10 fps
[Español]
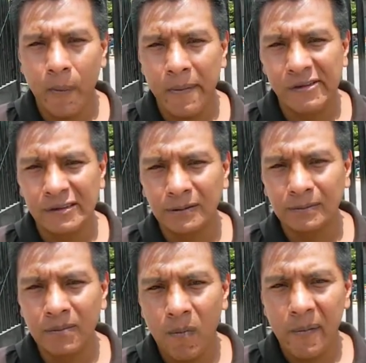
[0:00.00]
De hecho
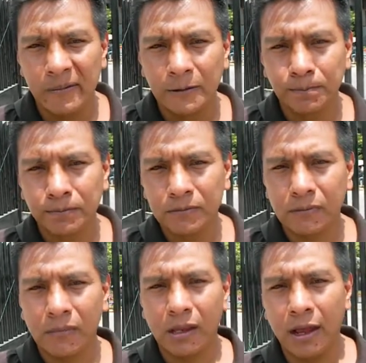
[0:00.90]
ya está metido de
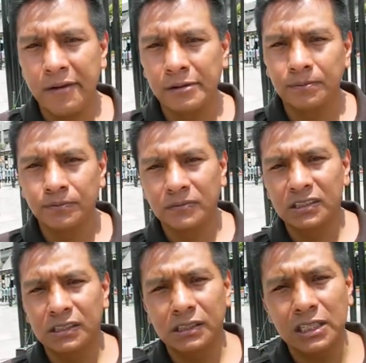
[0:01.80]
lleno en los
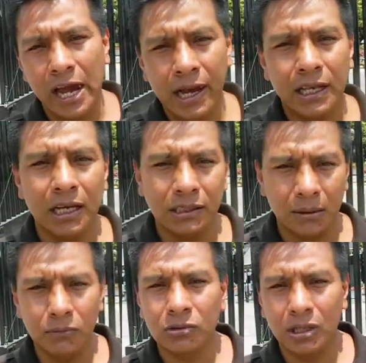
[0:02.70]
entrenamientos. Ya, ya
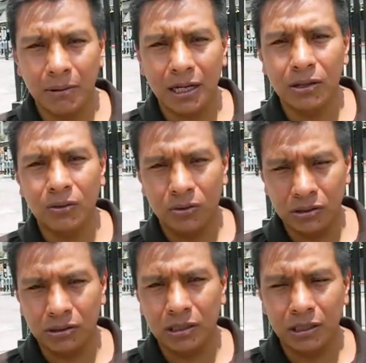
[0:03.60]
estamos trabajando.
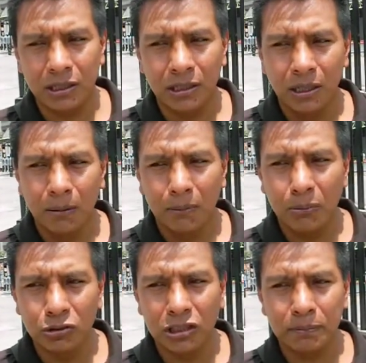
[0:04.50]
Este,
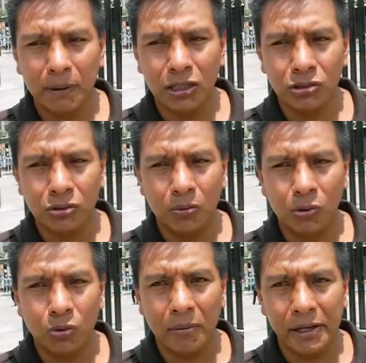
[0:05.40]
vamos despacio,
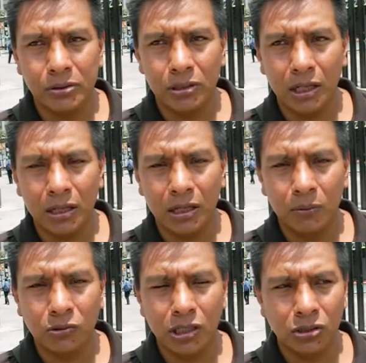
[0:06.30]
como no había hecho nada el
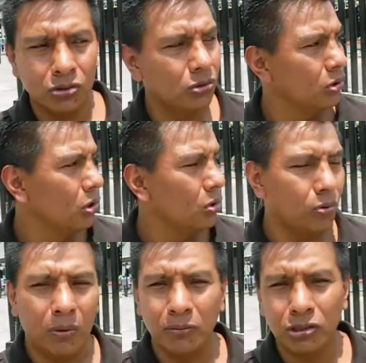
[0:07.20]
muchacho,
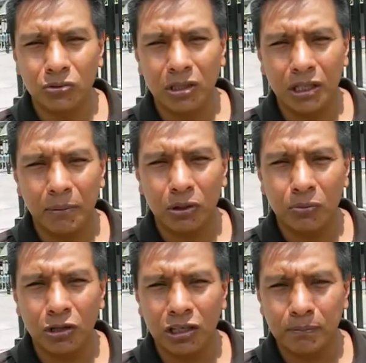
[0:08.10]
pues vamos en un entrenamiento
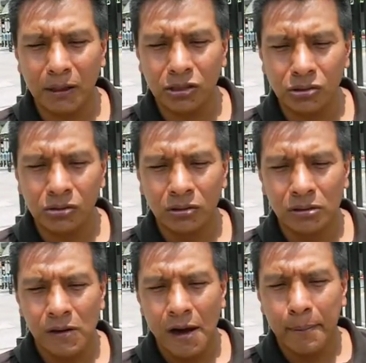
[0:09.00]
muy despacio
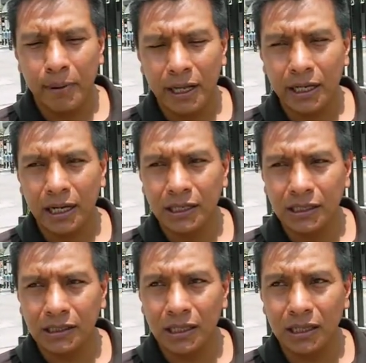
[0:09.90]
para llegar en
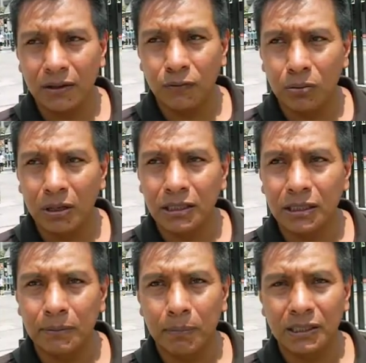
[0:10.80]
excelente forma y
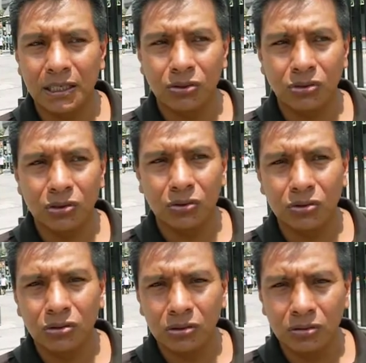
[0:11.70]
sin pasarnos de condición.